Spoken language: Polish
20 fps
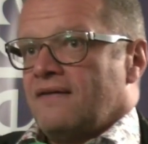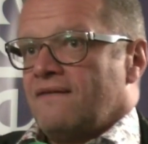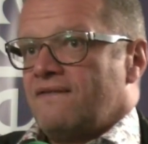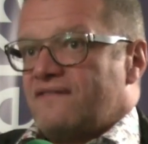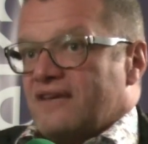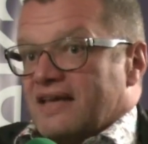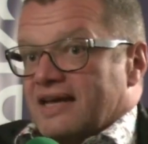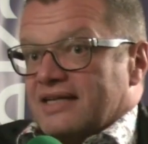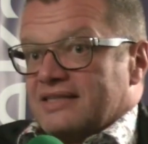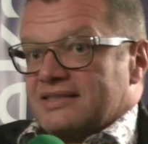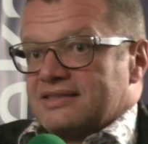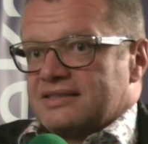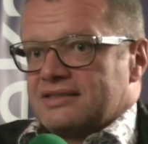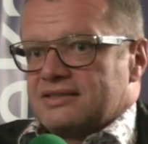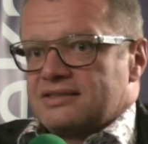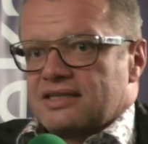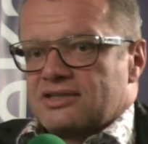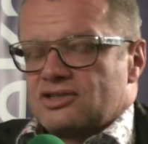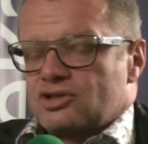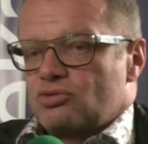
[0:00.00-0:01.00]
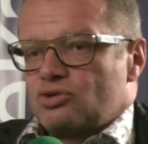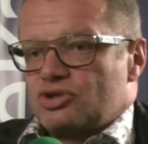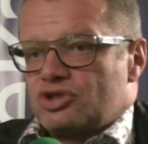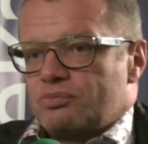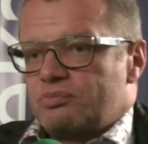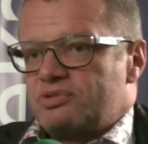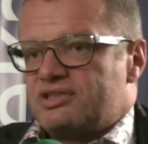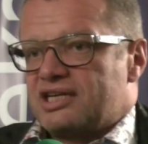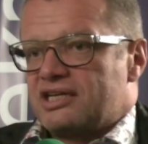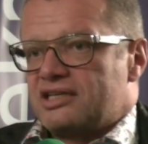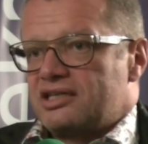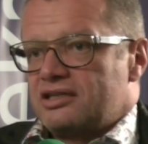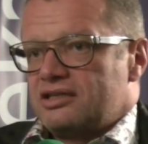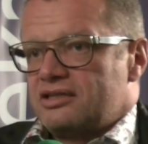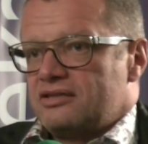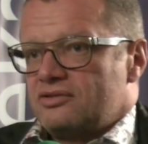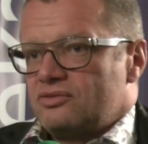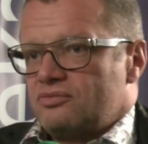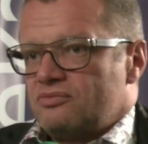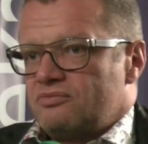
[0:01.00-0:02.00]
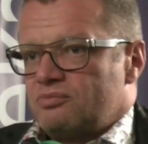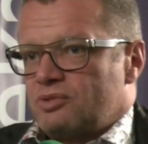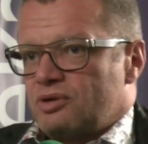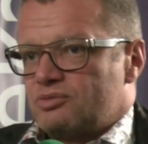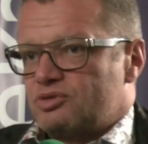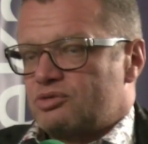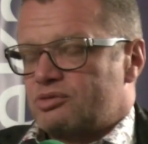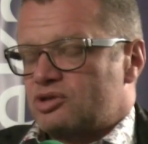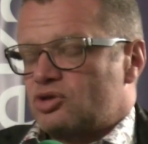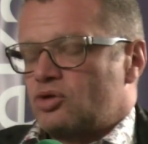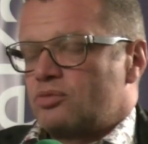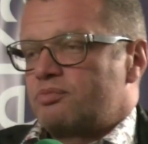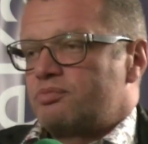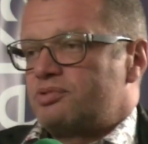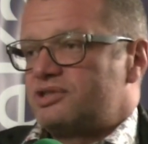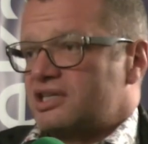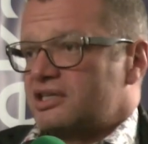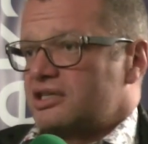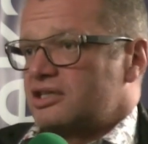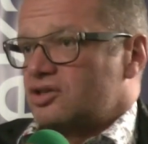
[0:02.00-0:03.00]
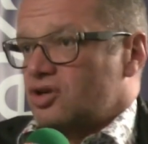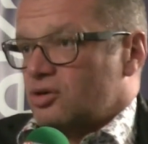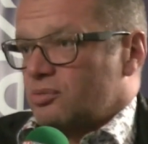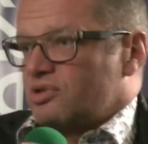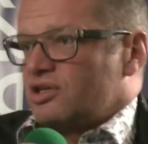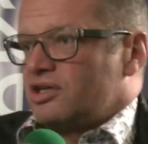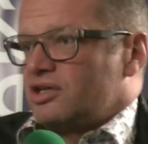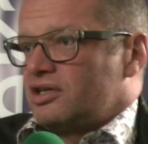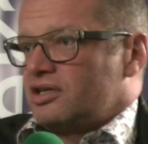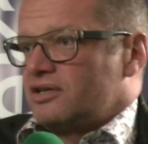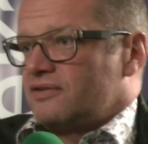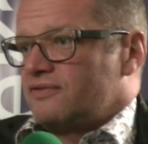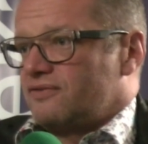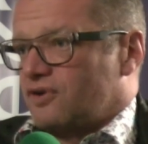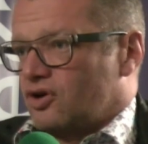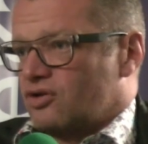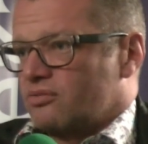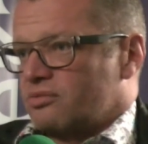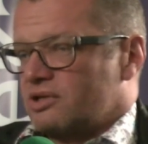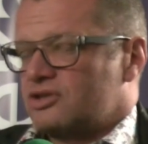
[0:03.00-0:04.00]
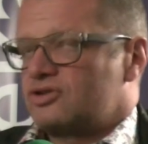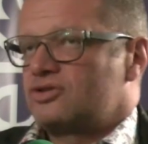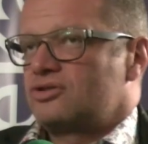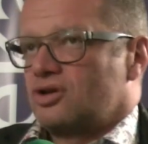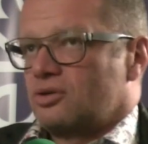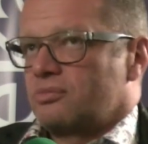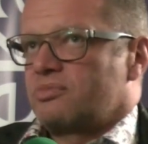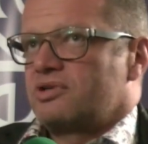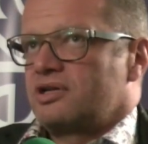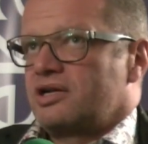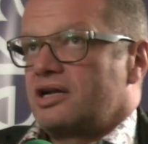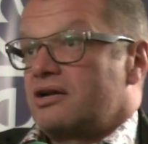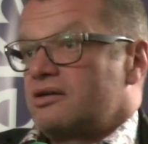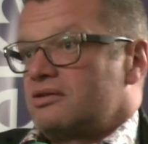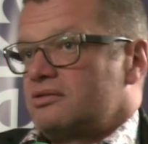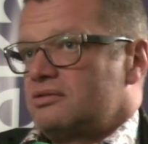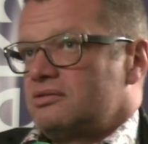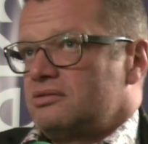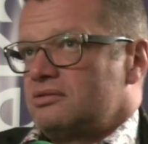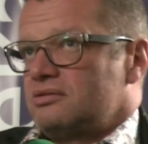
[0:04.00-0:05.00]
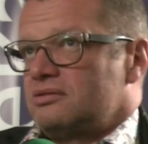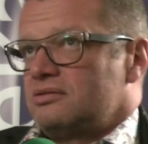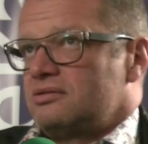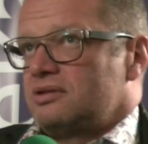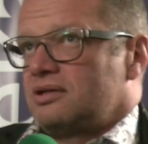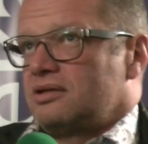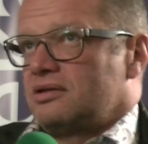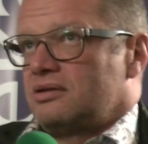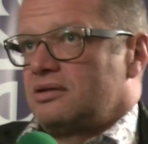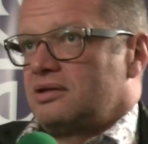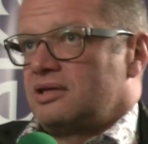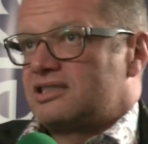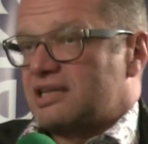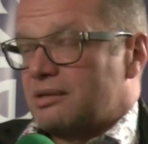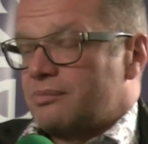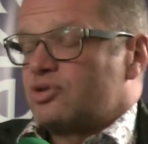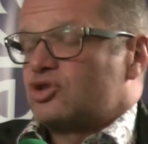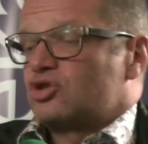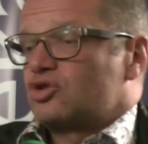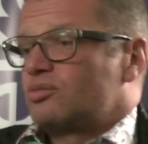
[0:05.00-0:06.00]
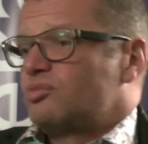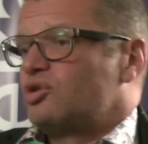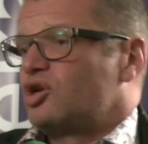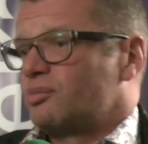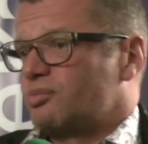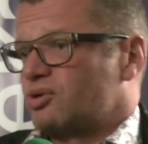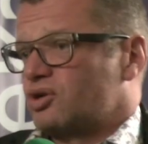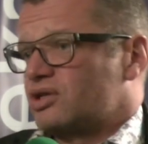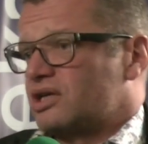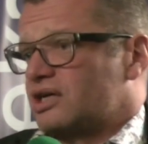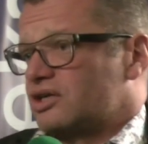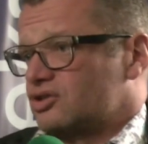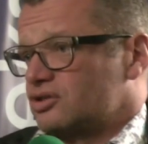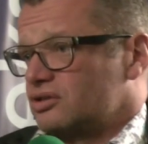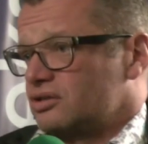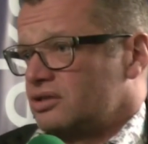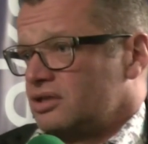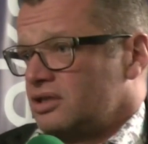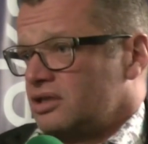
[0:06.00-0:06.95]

Więc zaczęło się pisanie, w moim przypadku, pisanie drobnych form. Znaczy e, na samym początku były reportaże.